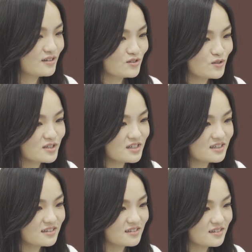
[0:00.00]
就
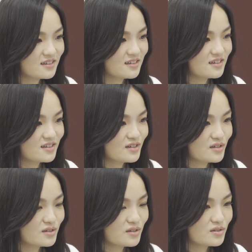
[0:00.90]
是
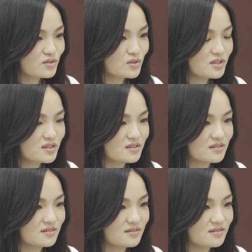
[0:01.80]
就是